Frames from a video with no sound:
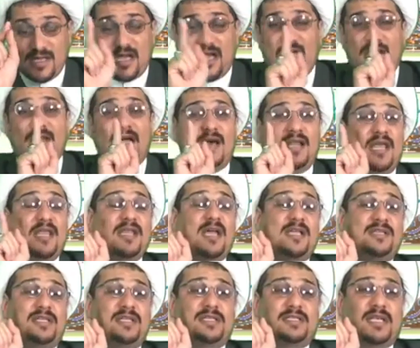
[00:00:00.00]
انا لن
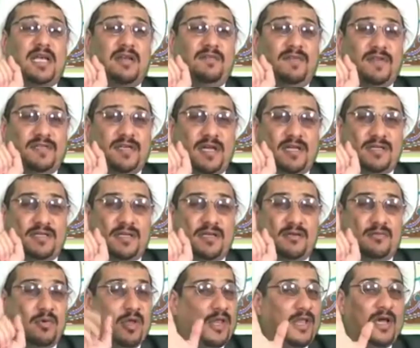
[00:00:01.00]
اجلس خلف شاشه
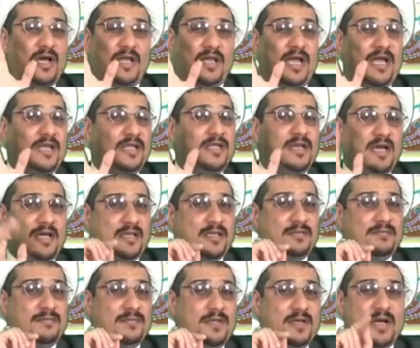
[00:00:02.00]
والله العلي
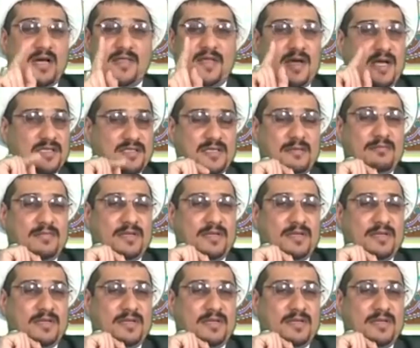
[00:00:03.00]
العظيم هذا قسم مني